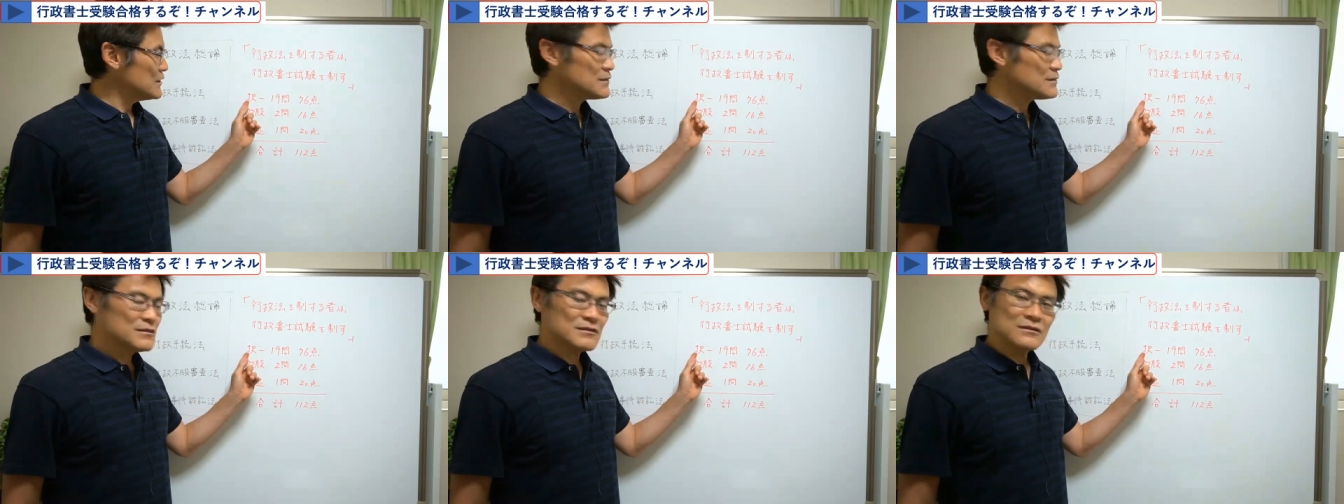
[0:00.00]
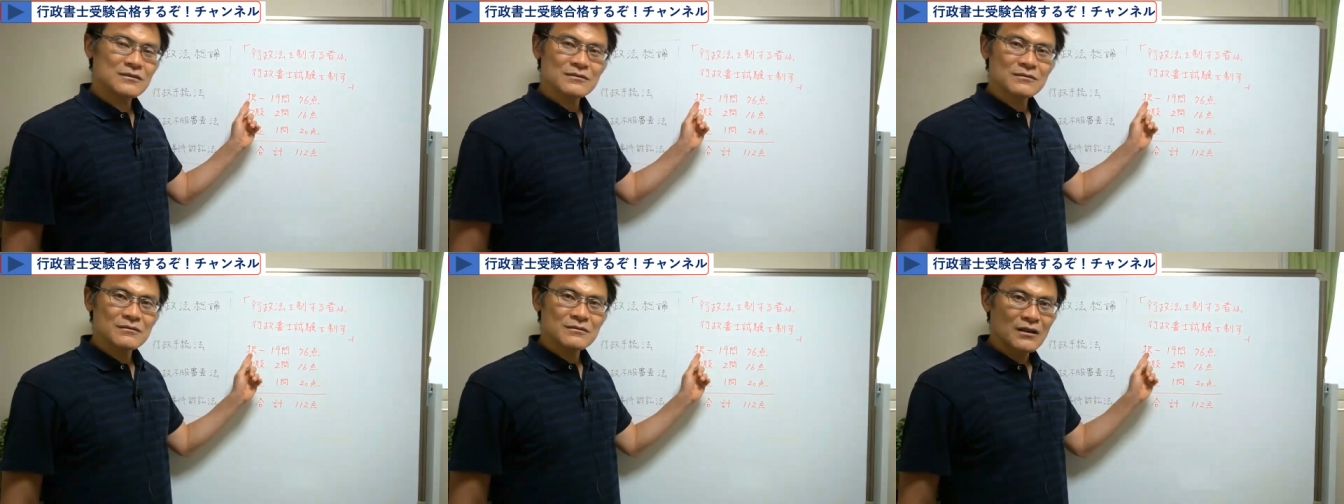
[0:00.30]

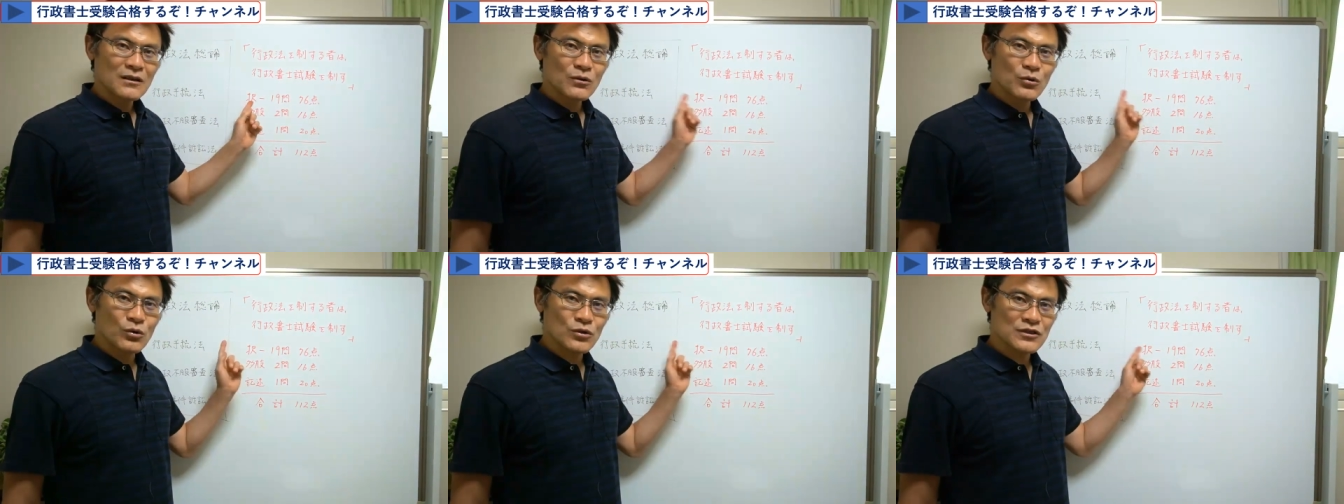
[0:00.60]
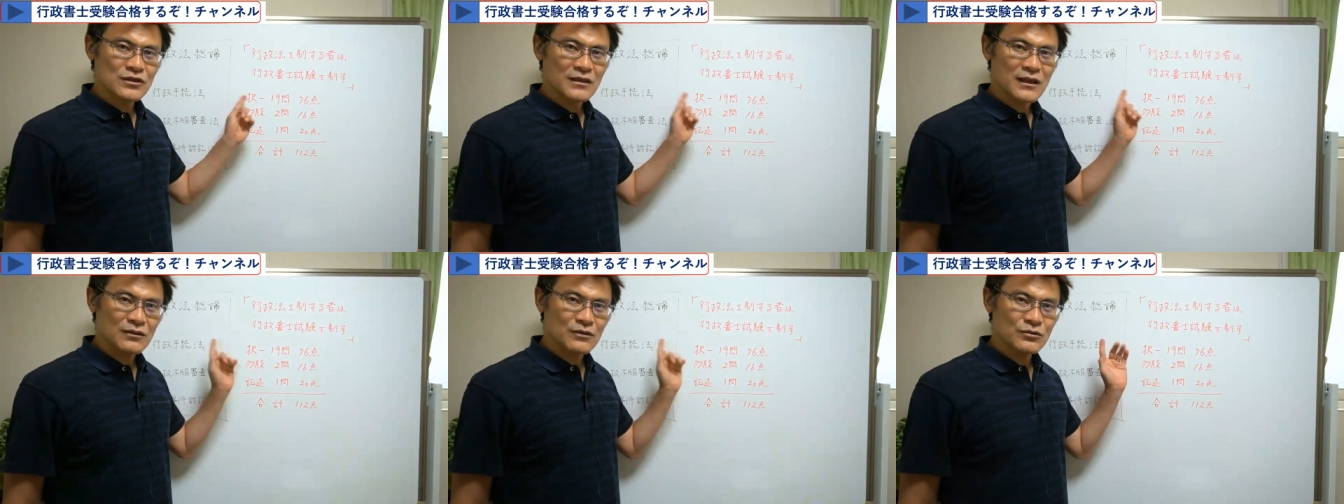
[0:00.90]
一、五
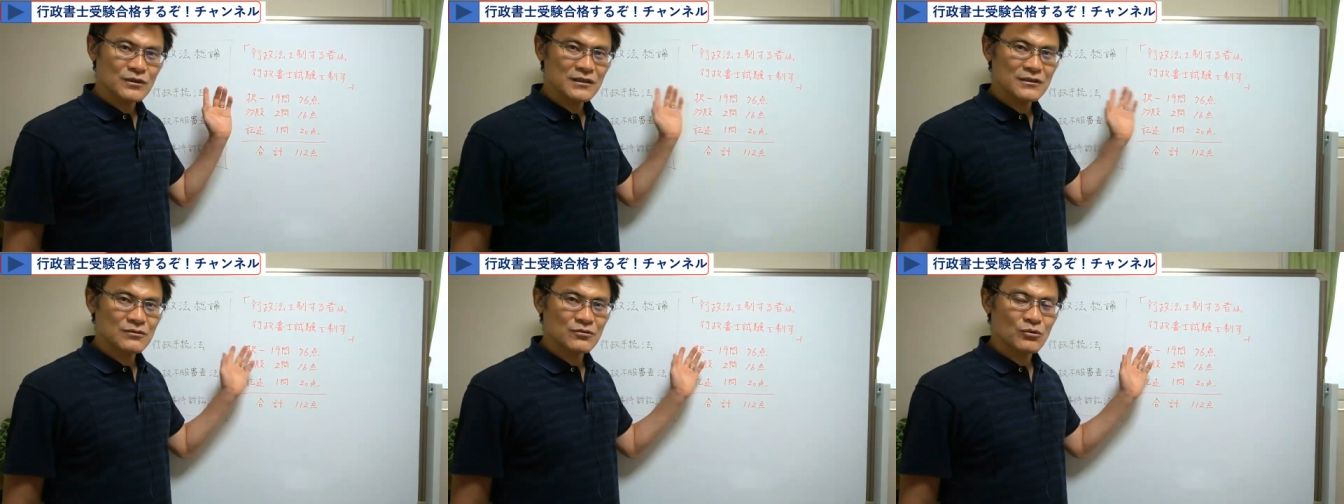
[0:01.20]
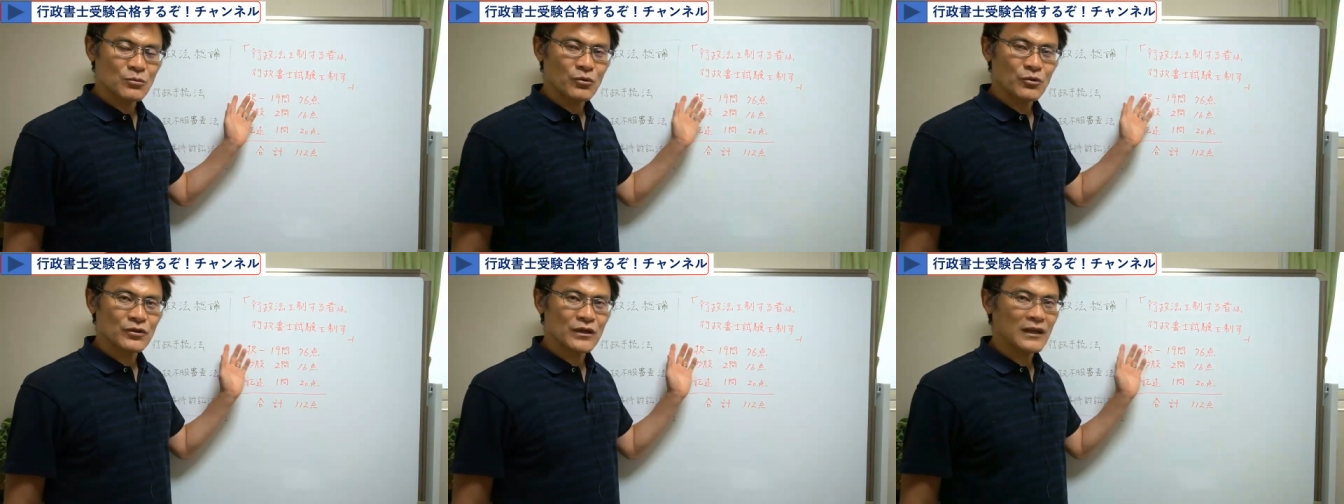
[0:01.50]
子択一
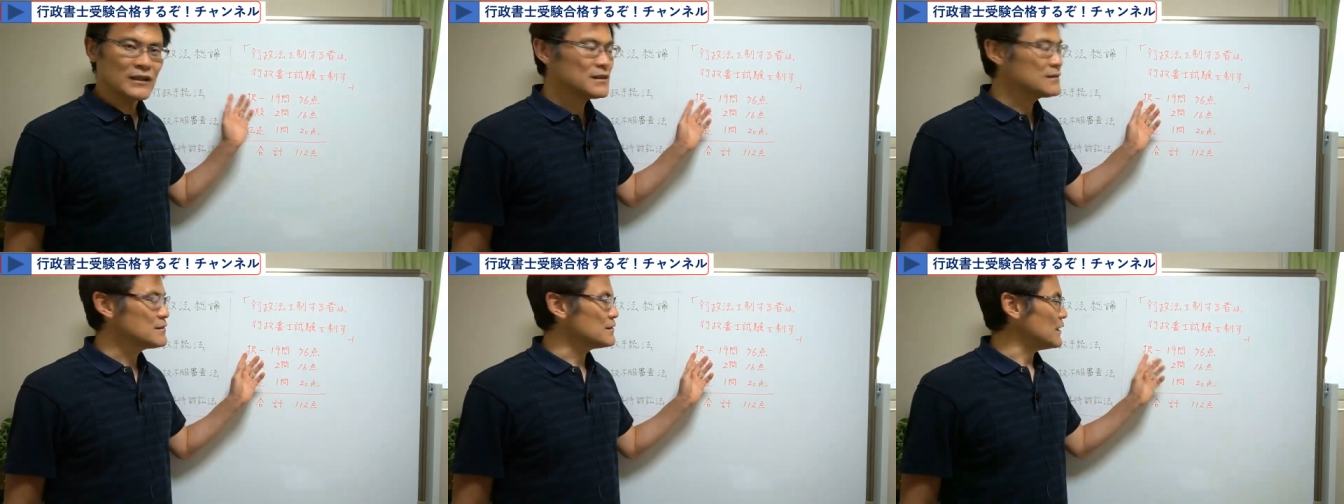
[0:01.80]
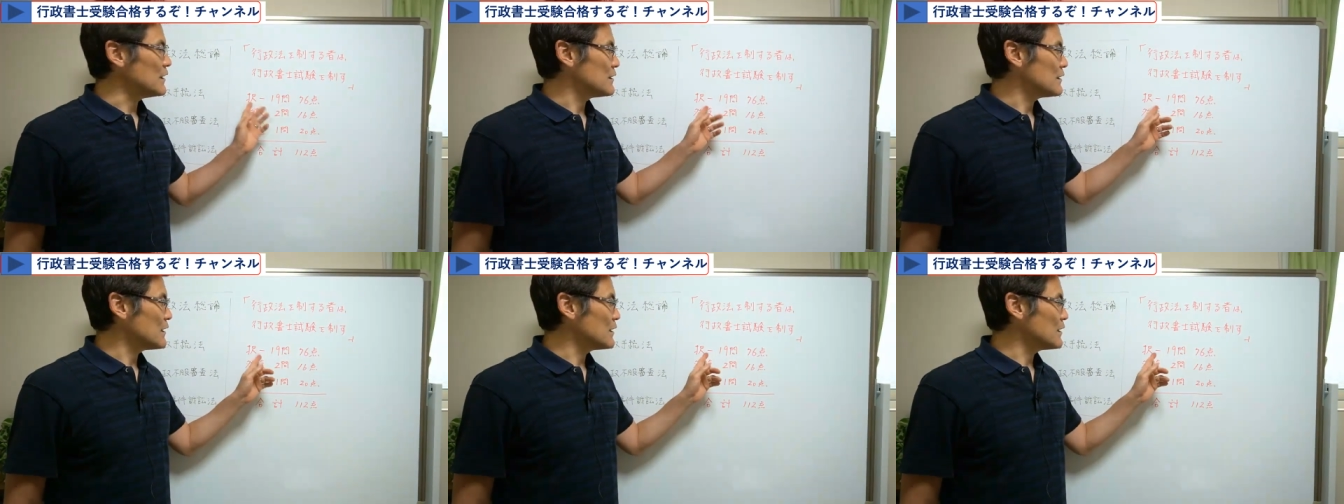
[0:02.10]
の問題ですね。